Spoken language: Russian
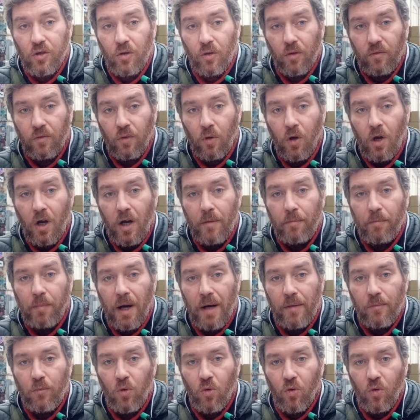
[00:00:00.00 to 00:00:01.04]
слову,
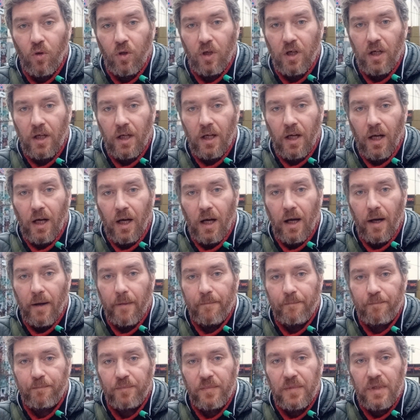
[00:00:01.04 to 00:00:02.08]
помог
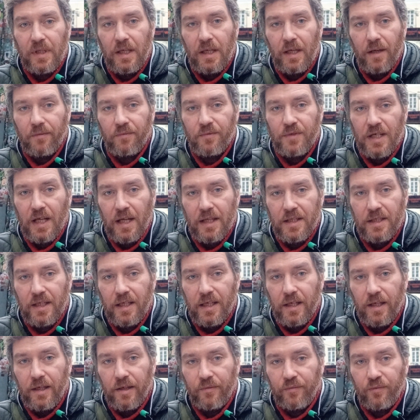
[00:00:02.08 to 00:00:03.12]
не взять
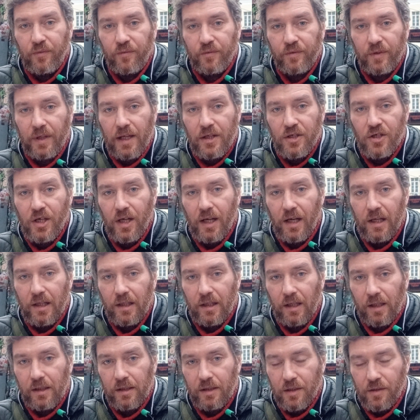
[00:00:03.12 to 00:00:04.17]
Киев в начале
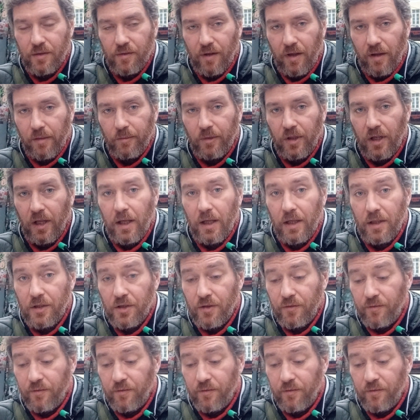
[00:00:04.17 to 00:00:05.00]
так называемой